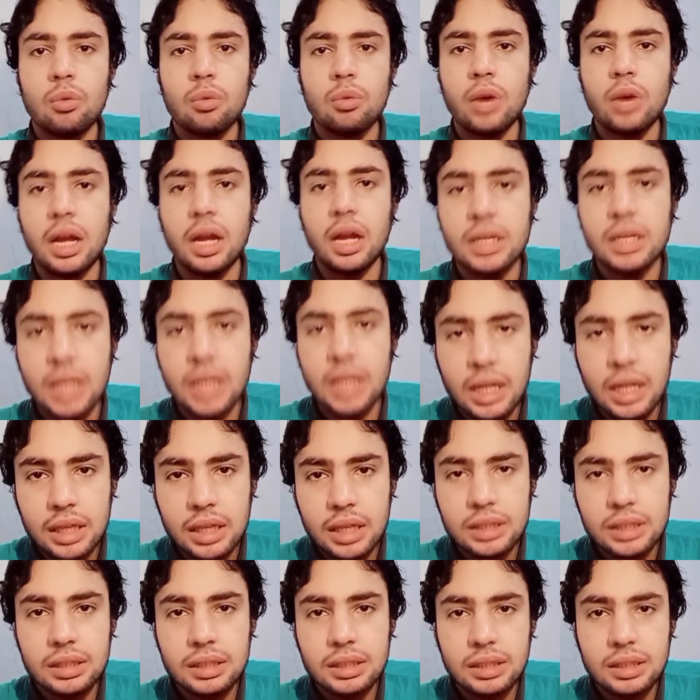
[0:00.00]

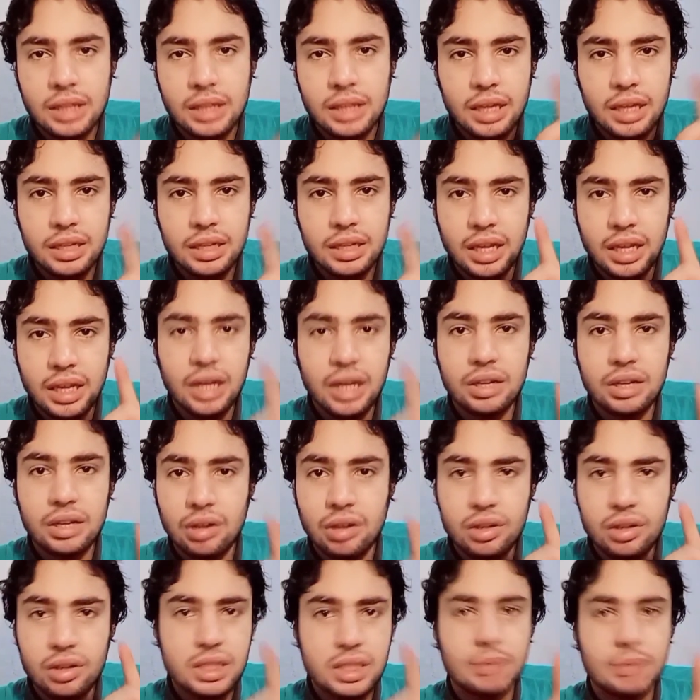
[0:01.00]
وحياة لا اله
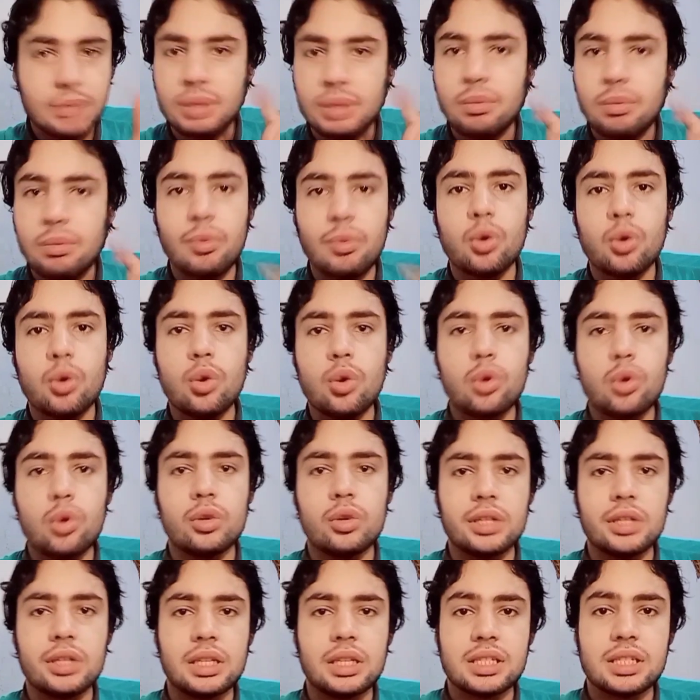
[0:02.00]
الا الله زي ما انا ما بقول
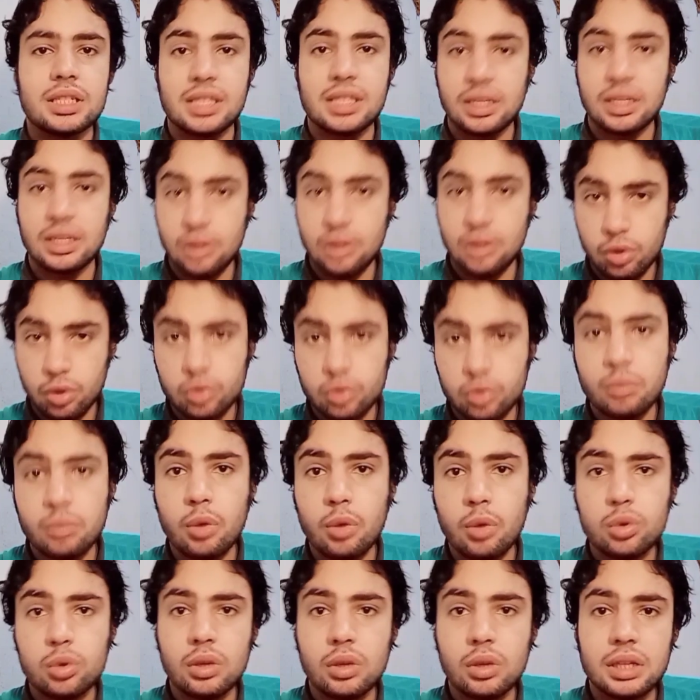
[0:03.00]
لكم كده صدقوا انتوا
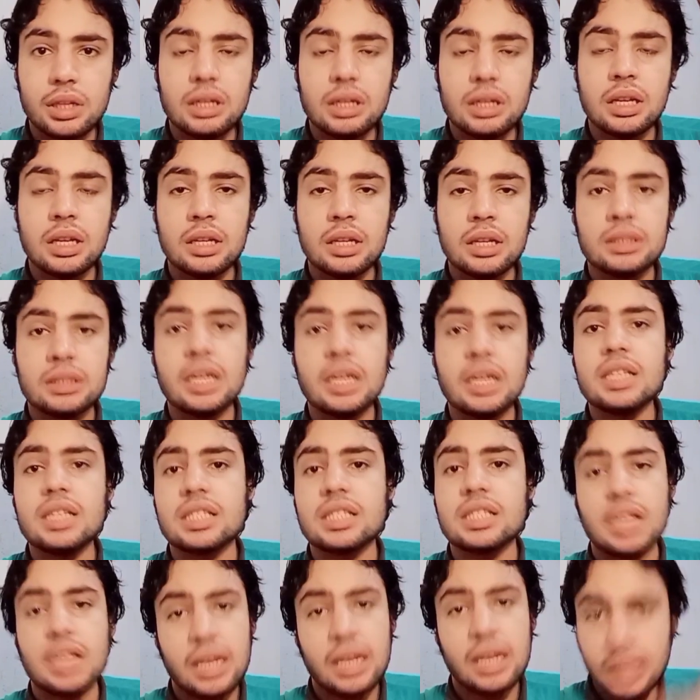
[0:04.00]
الموضوع ده ده
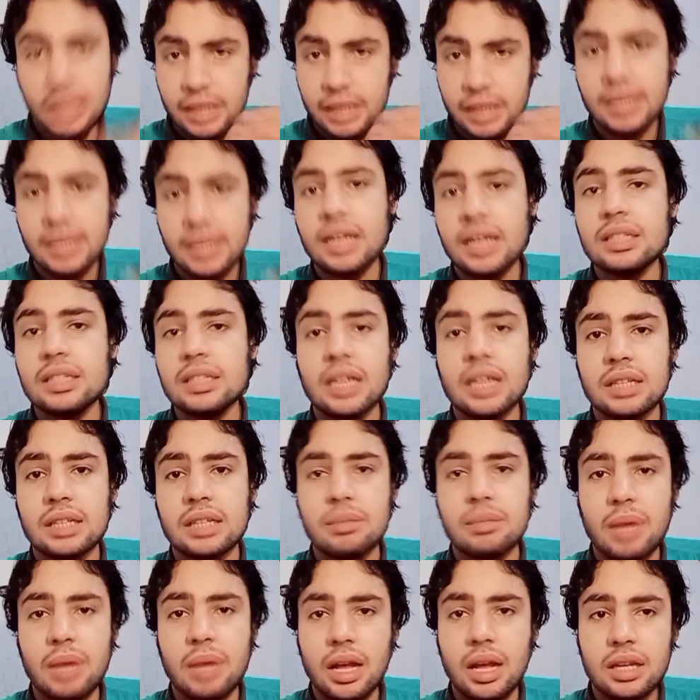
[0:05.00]
لسه اللي جاي
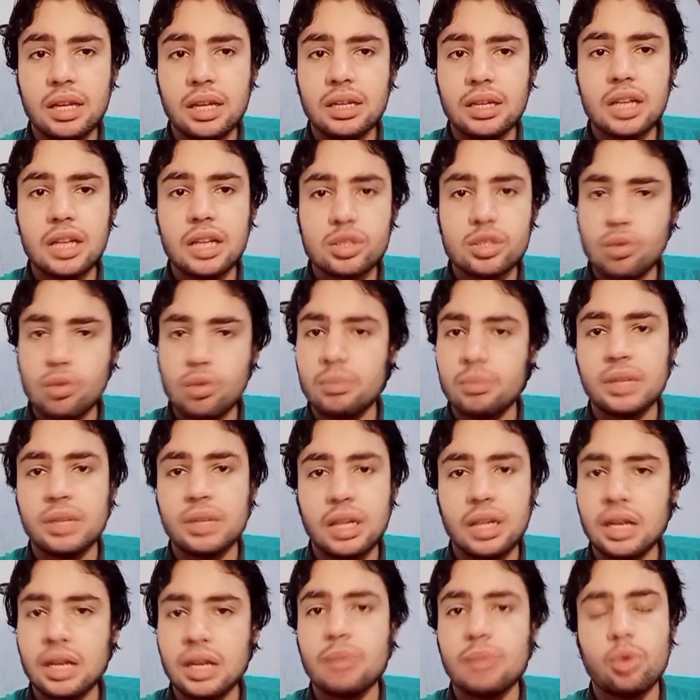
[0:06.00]
هيبقى يعني ايه اسوأ
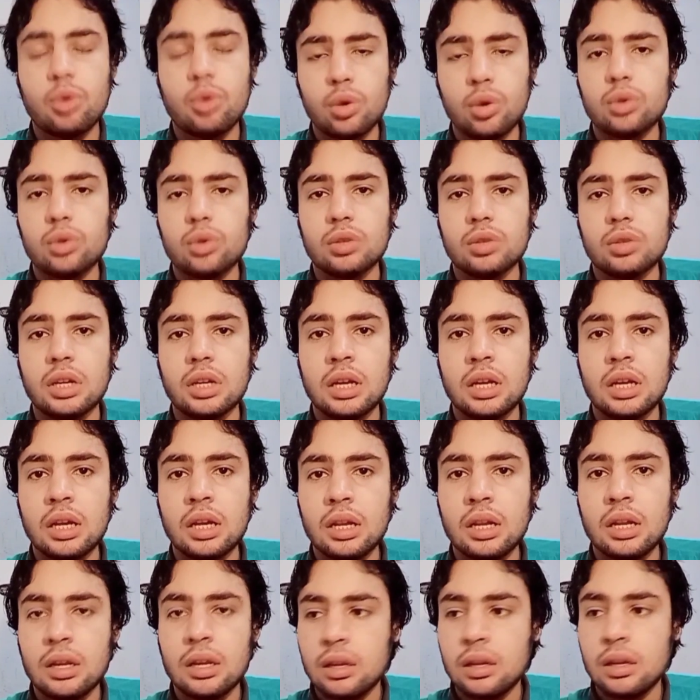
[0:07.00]
من اللي انا بقوله لكم ده
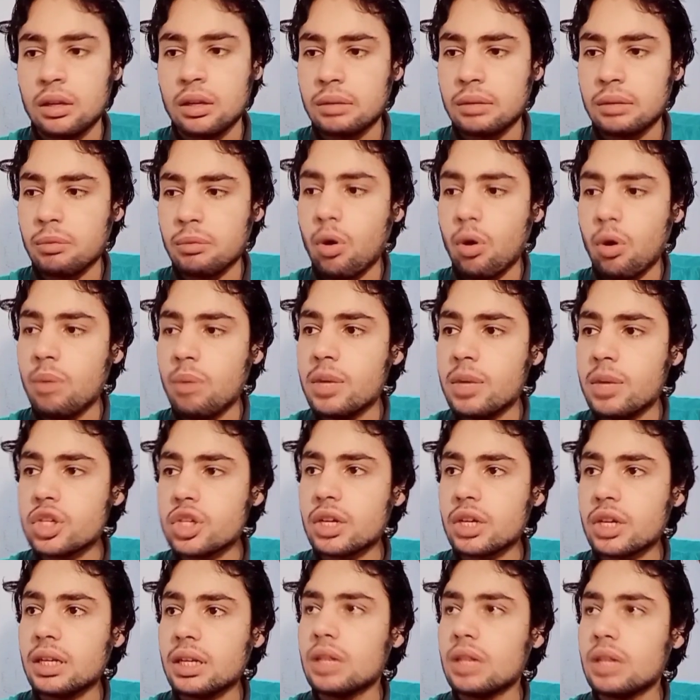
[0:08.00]
وهو
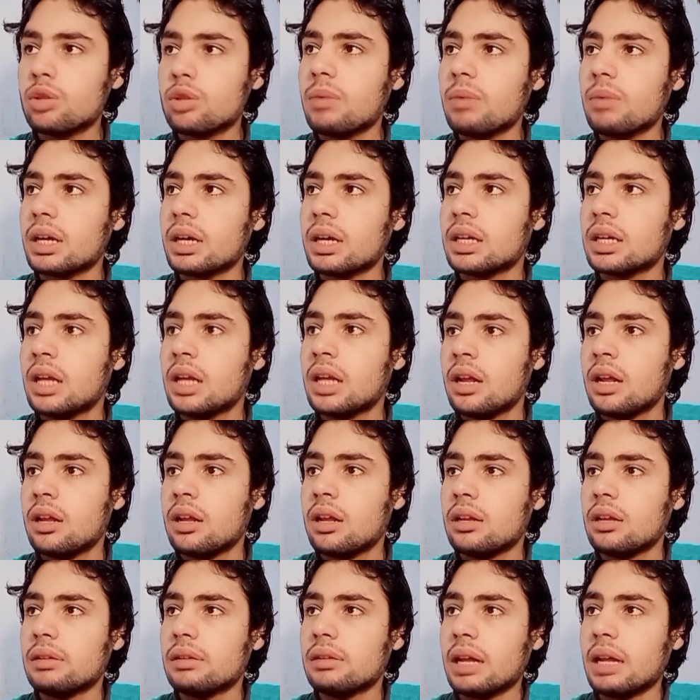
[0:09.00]
ماشي كده يا دوبك
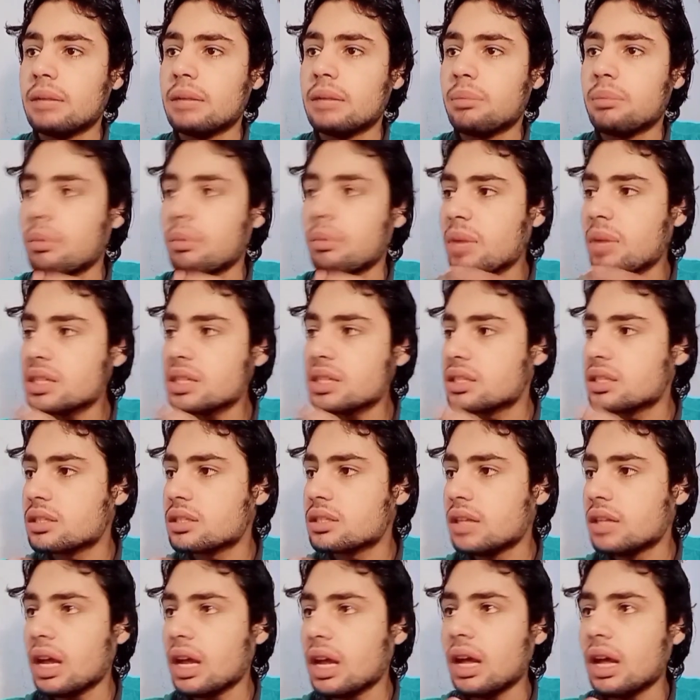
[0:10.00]
يعني
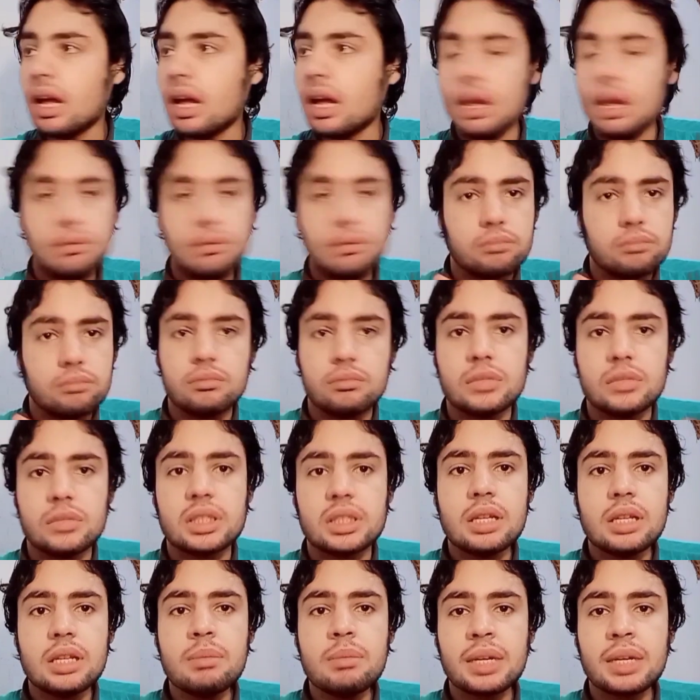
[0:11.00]
بص لا
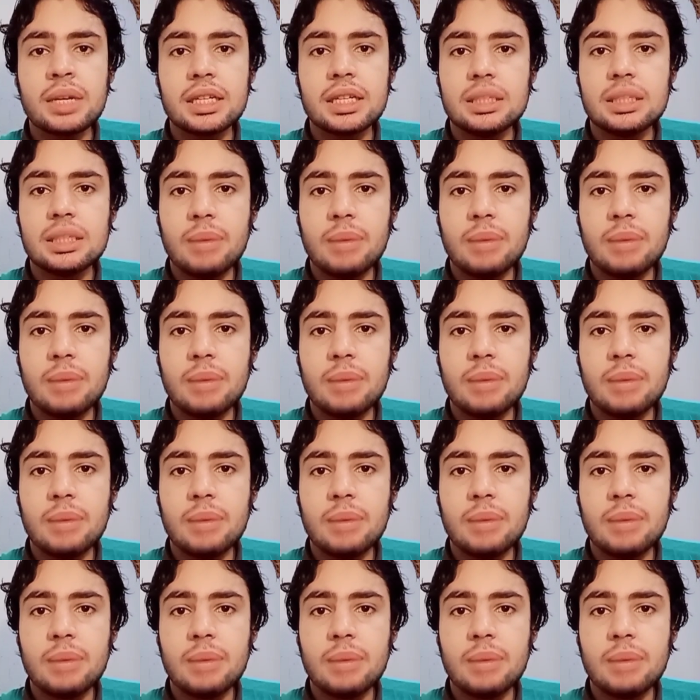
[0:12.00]
اتنين من غير